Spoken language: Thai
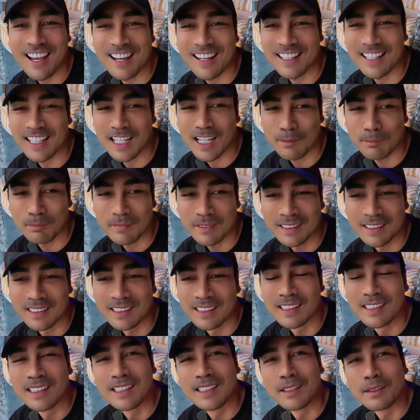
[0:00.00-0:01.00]
ต้านะครับ
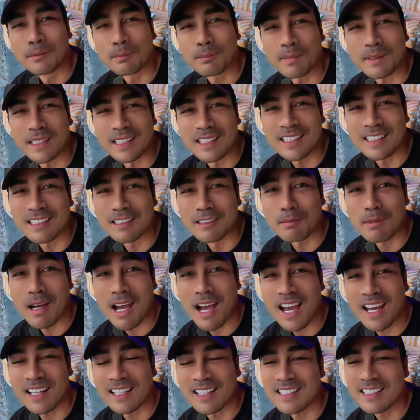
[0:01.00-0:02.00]
เป็นกึ่ง
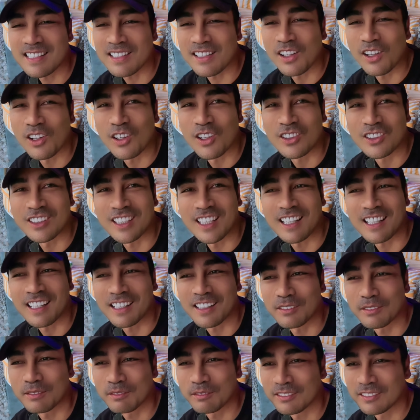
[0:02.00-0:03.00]
บาร์รสสองนะ
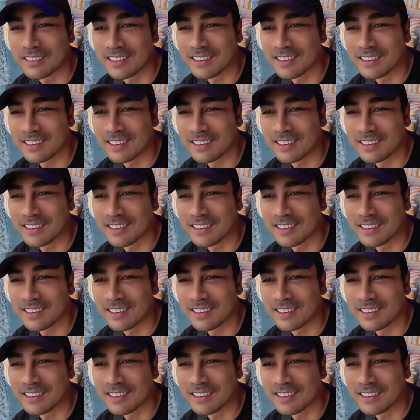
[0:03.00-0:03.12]
ครับ